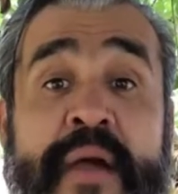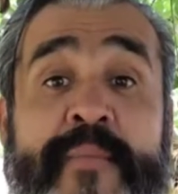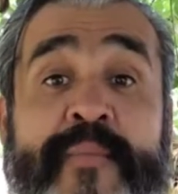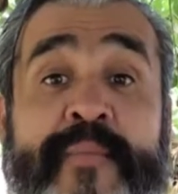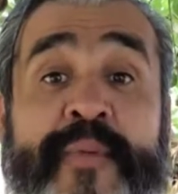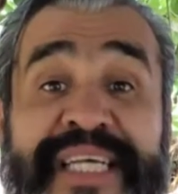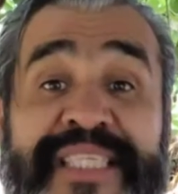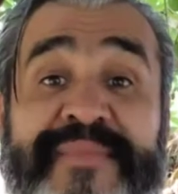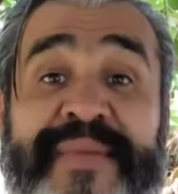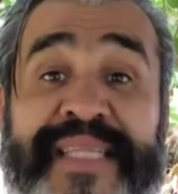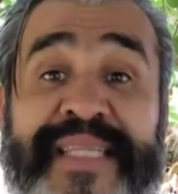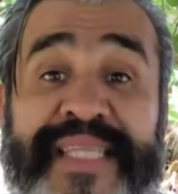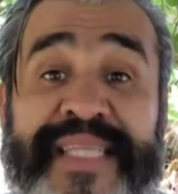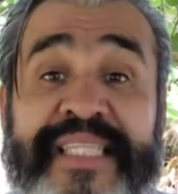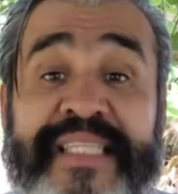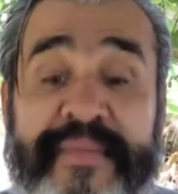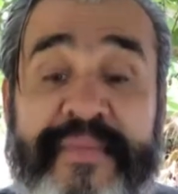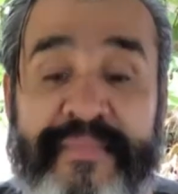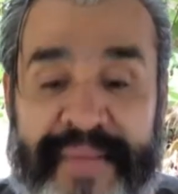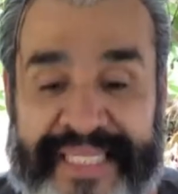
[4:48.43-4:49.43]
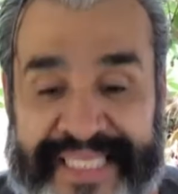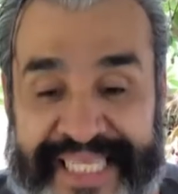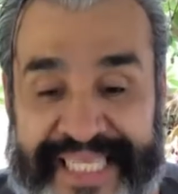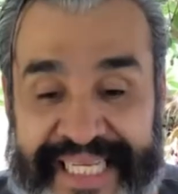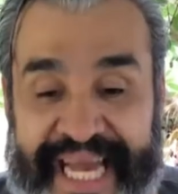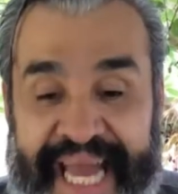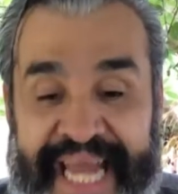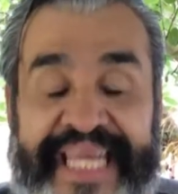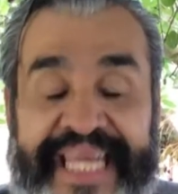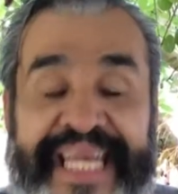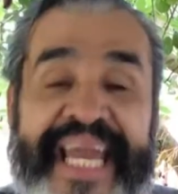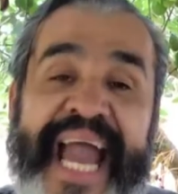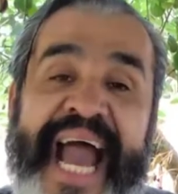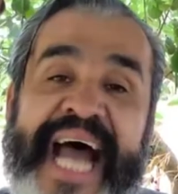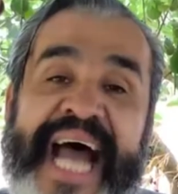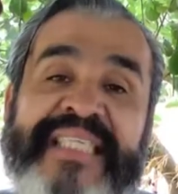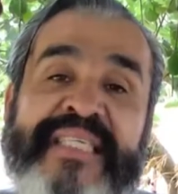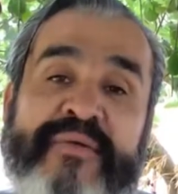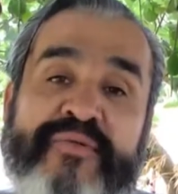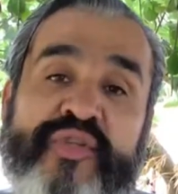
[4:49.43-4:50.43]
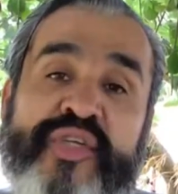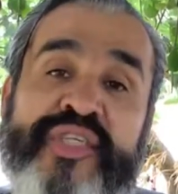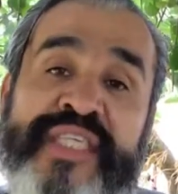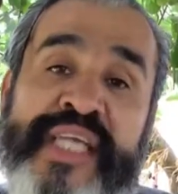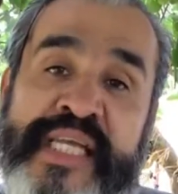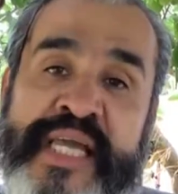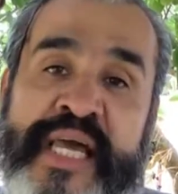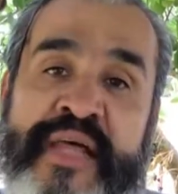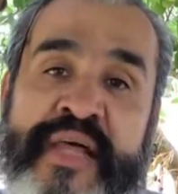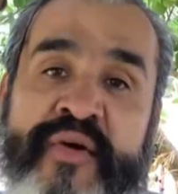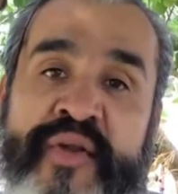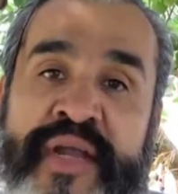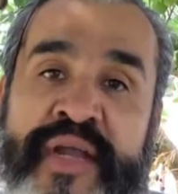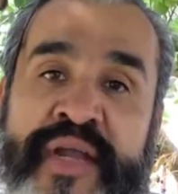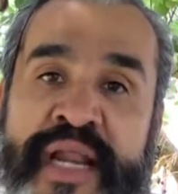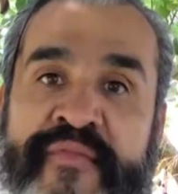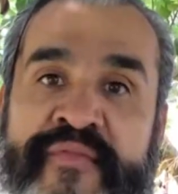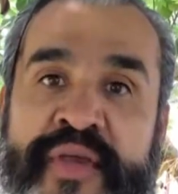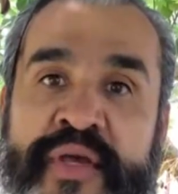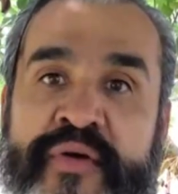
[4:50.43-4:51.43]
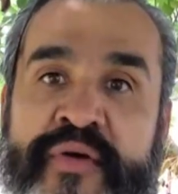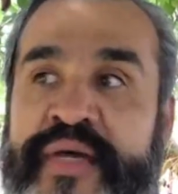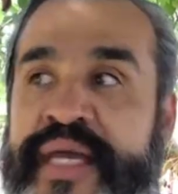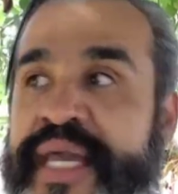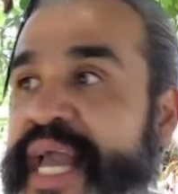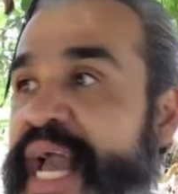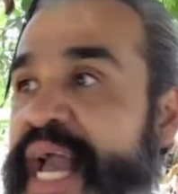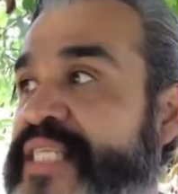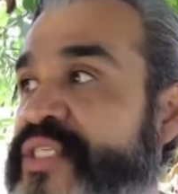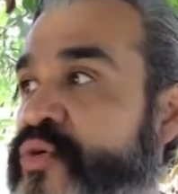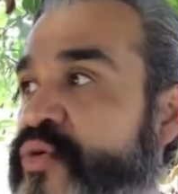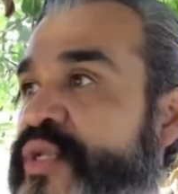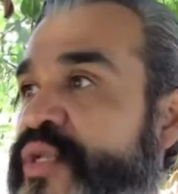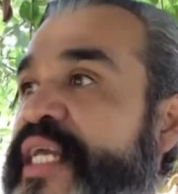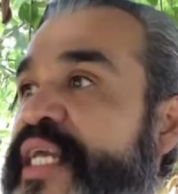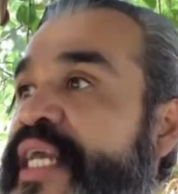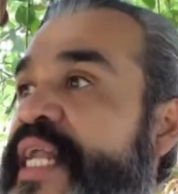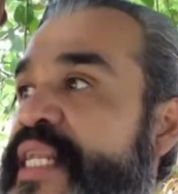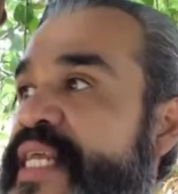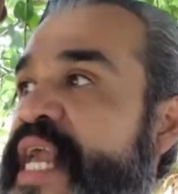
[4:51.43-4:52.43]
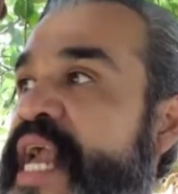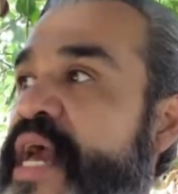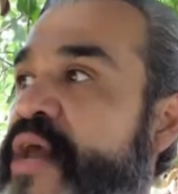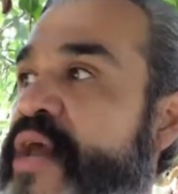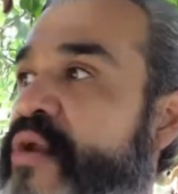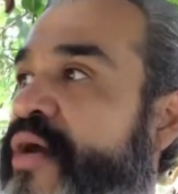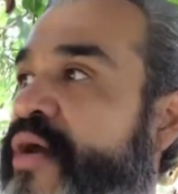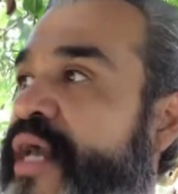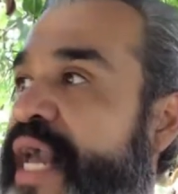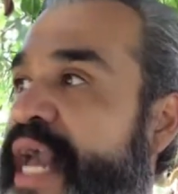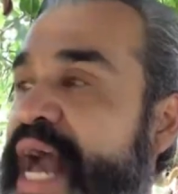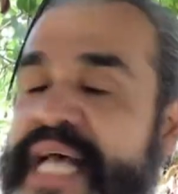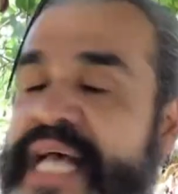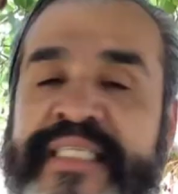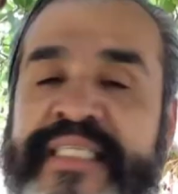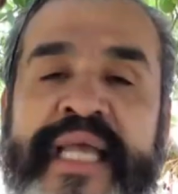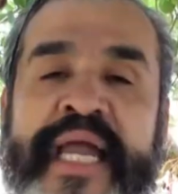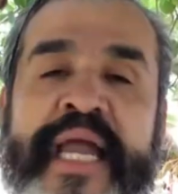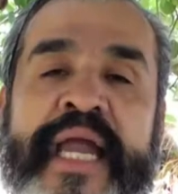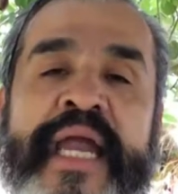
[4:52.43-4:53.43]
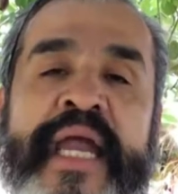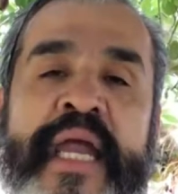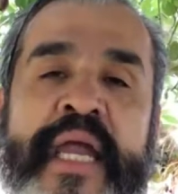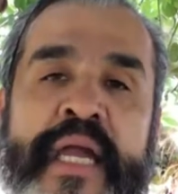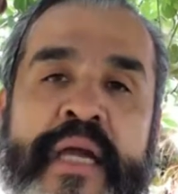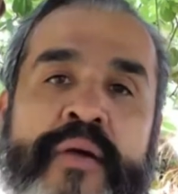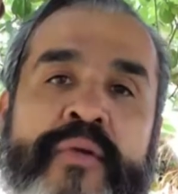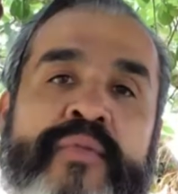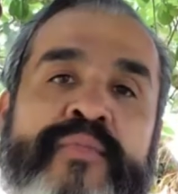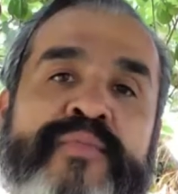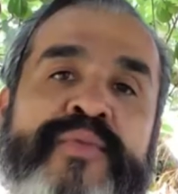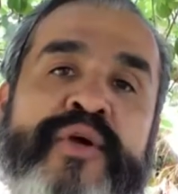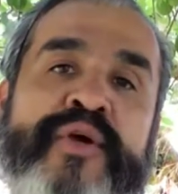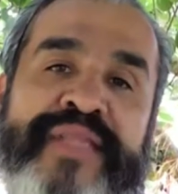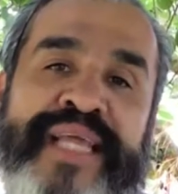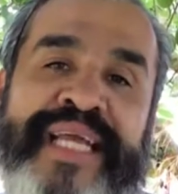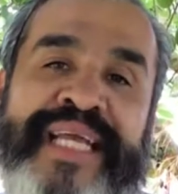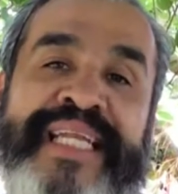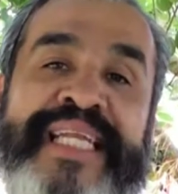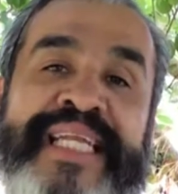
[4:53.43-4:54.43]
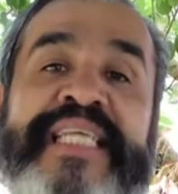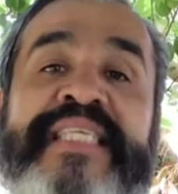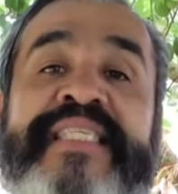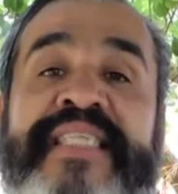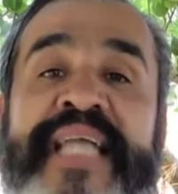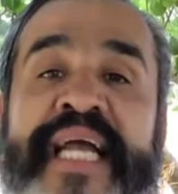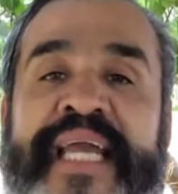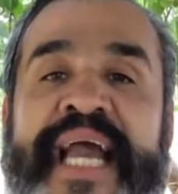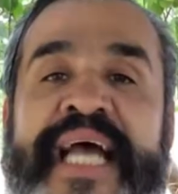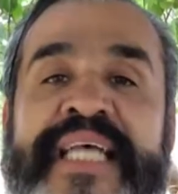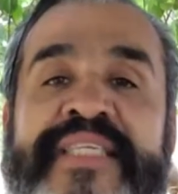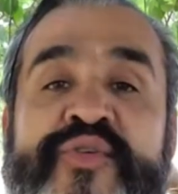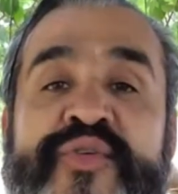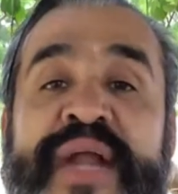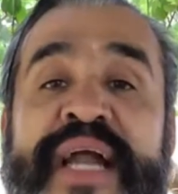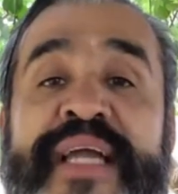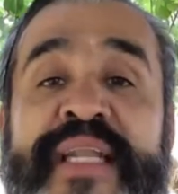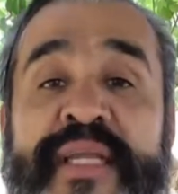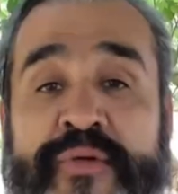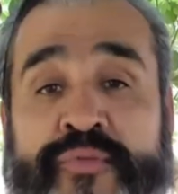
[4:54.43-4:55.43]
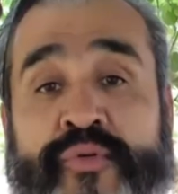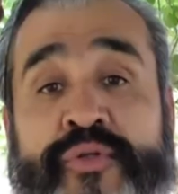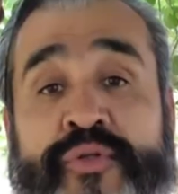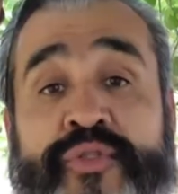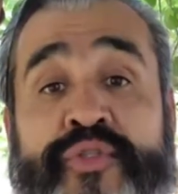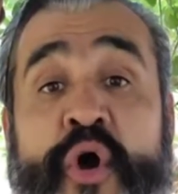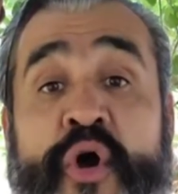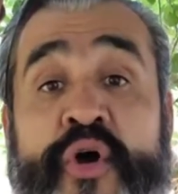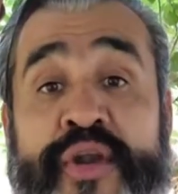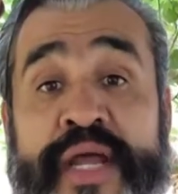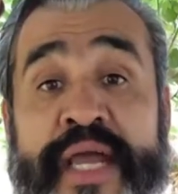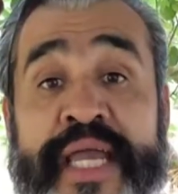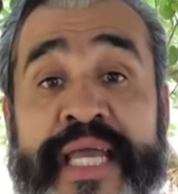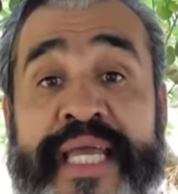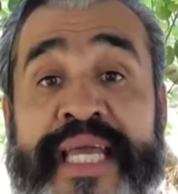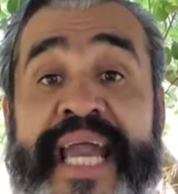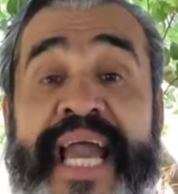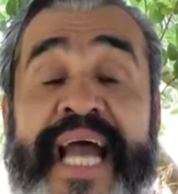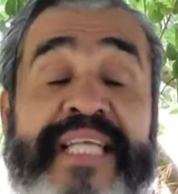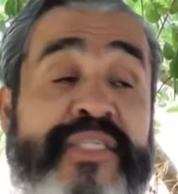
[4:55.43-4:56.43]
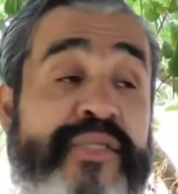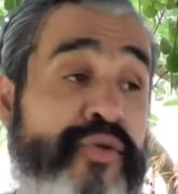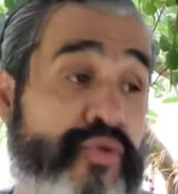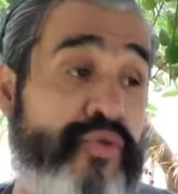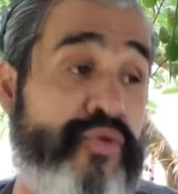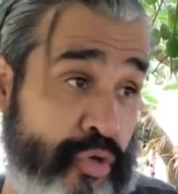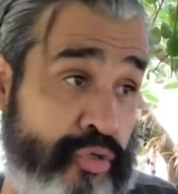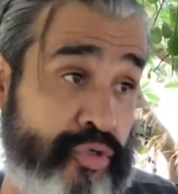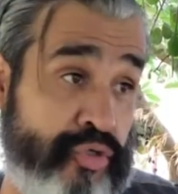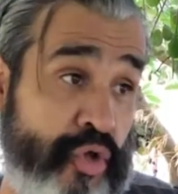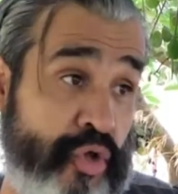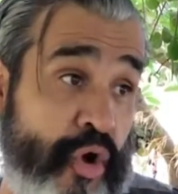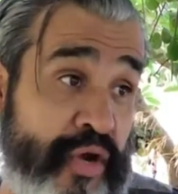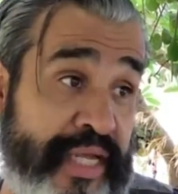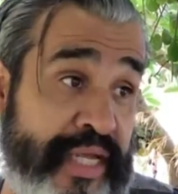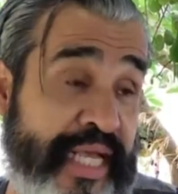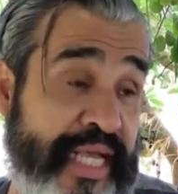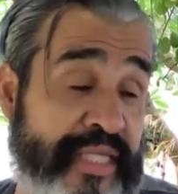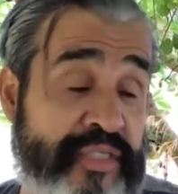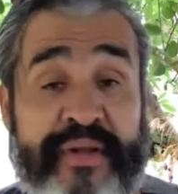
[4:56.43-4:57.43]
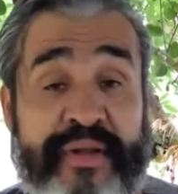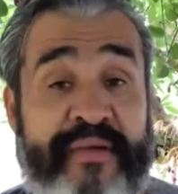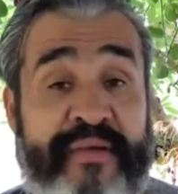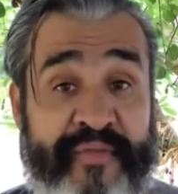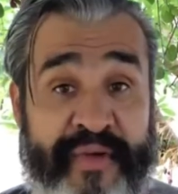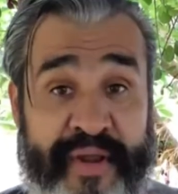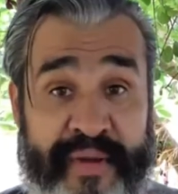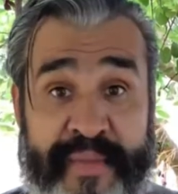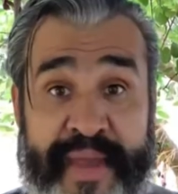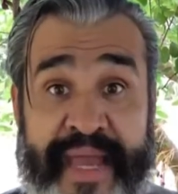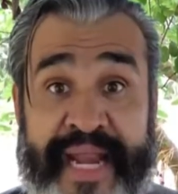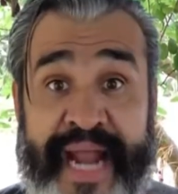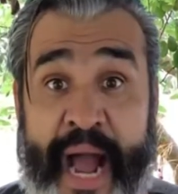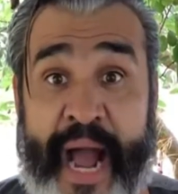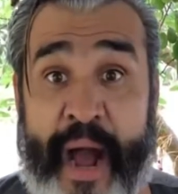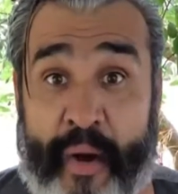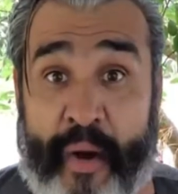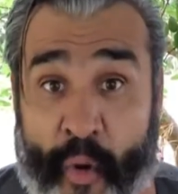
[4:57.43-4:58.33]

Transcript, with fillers: puedes meterte a investigar qué hace un diseñador gráfico, qué hace un ingeniero, qué hace un biotecnista, qué hace un agricultor, qué hace un doctor, qué hace una enfermera.